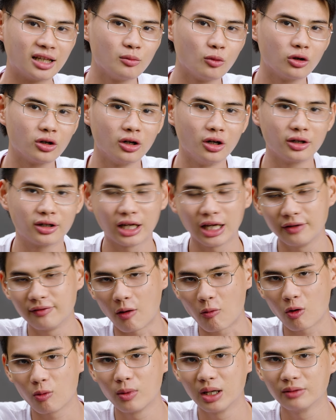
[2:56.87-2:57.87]
đến mọi người kỳ
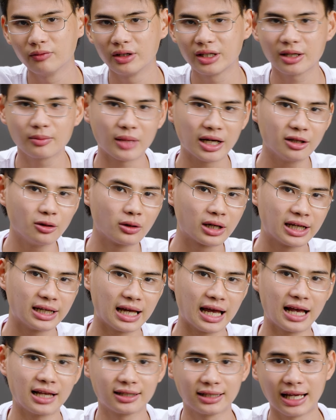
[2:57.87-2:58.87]
vọng của mình về chiếc máy Nokia
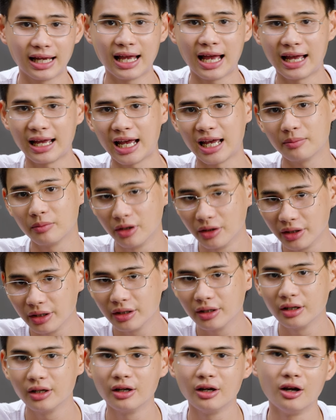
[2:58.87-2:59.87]
C220
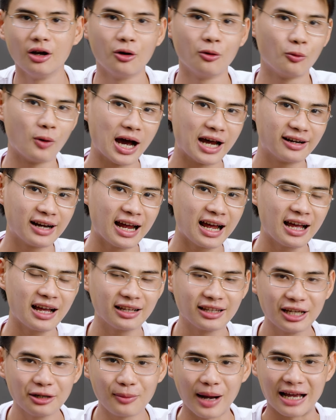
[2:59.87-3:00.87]
Ngoài ra
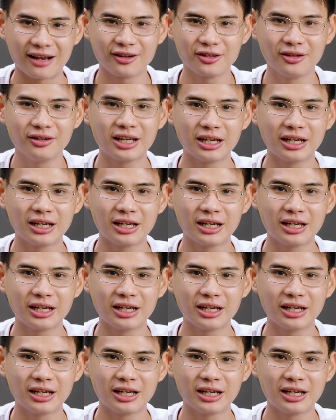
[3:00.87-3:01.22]
nếu bạn có những